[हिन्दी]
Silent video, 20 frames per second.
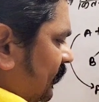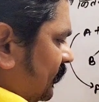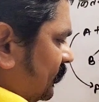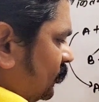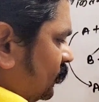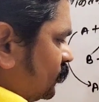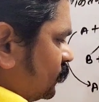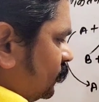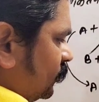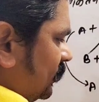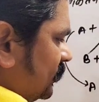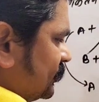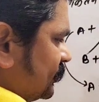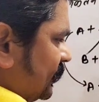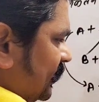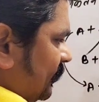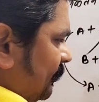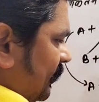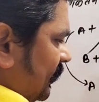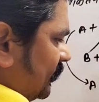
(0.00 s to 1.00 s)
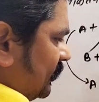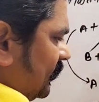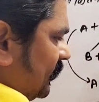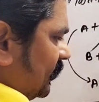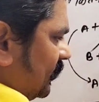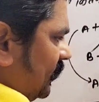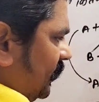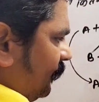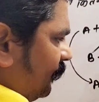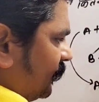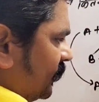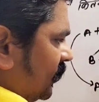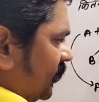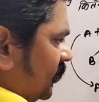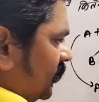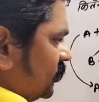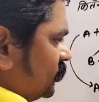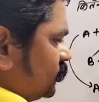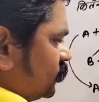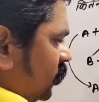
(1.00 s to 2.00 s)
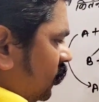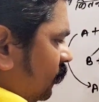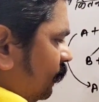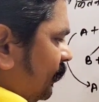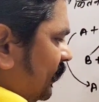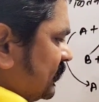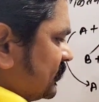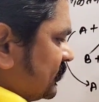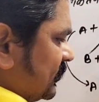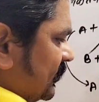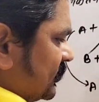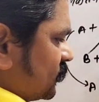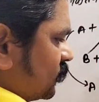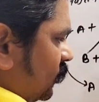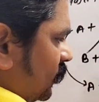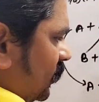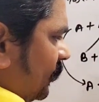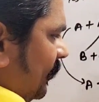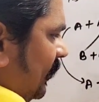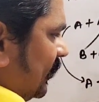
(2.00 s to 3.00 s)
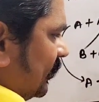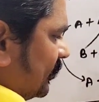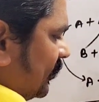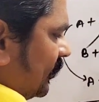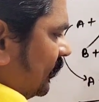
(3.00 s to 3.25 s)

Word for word: करेंगे तो स्टूडेंट छः बार जाएगा चौबीस से इसको डिवाइड